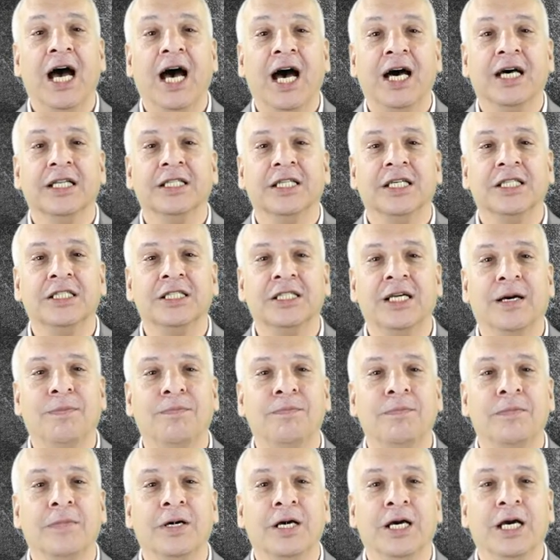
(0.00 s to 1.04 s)
هذا الشاب
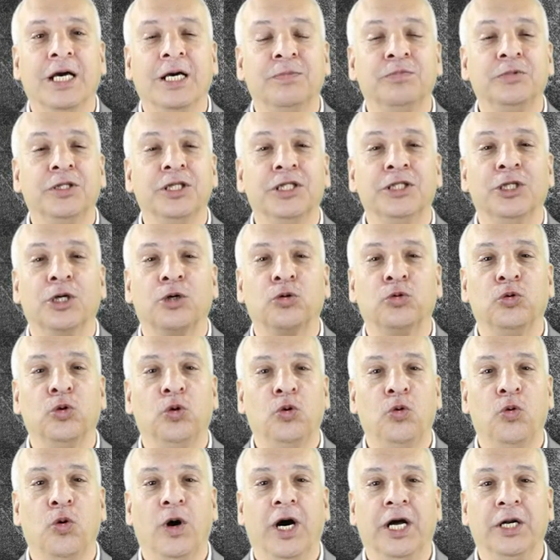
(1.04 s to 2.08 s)
بتقدروا
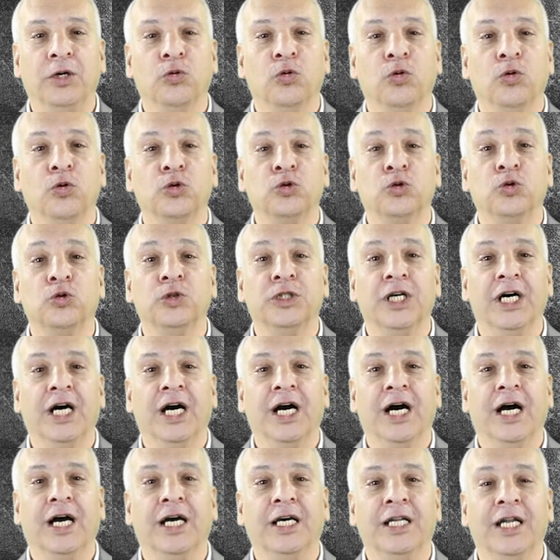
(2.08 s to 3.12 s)
تحكوا عنه
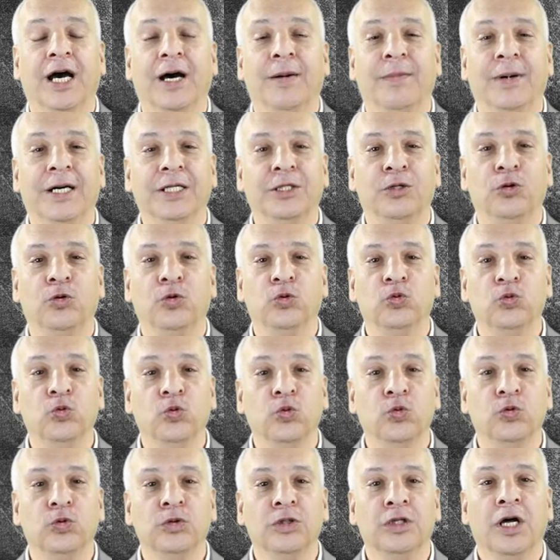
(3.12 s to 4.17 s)
شجاع إلى أبعد
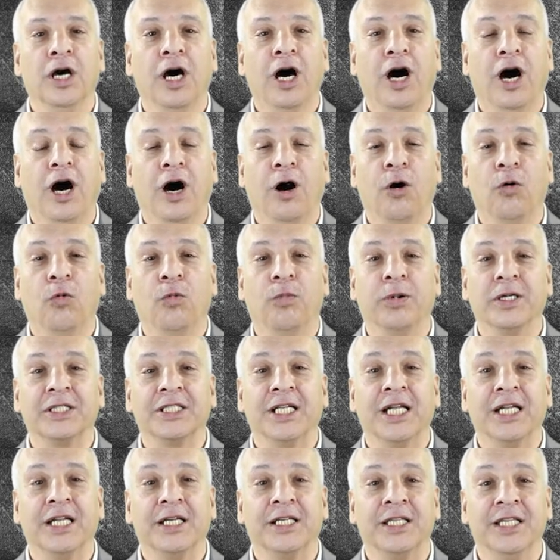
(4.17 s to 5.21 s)
الحدود أو
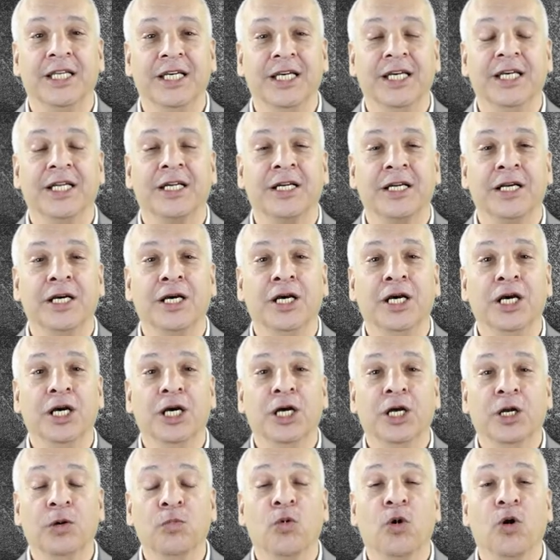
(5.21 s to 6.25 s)
بطل كثير
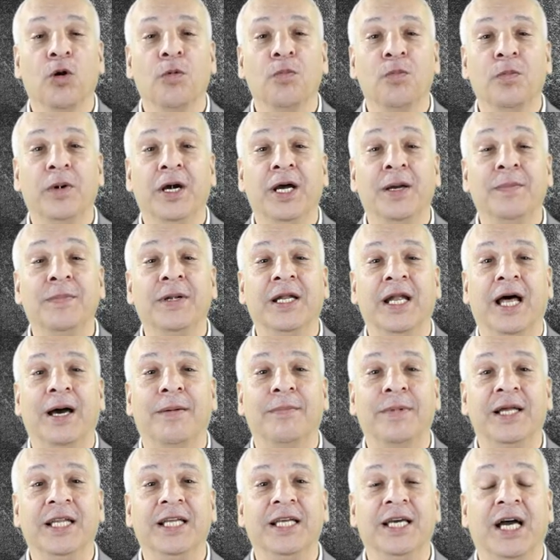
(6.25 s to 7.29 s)
المهم عمل
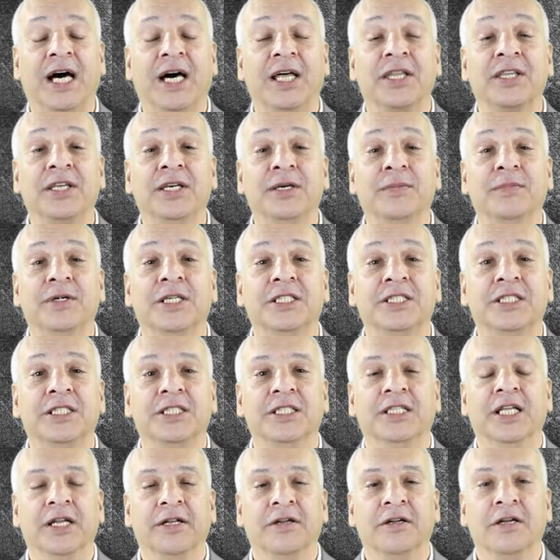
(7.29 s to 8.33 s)
عملية عظيمة
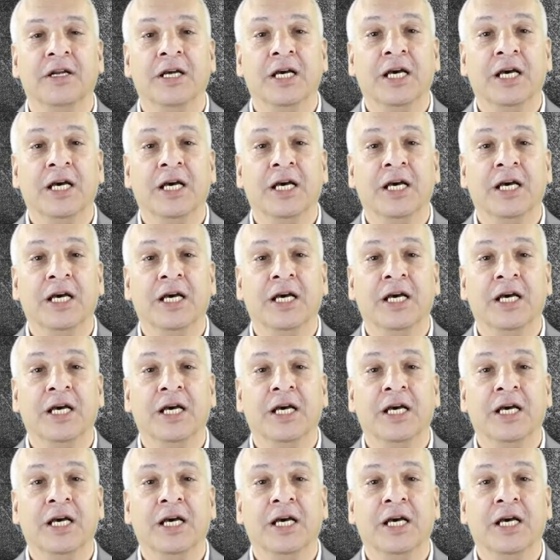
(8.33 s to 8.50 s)
جداً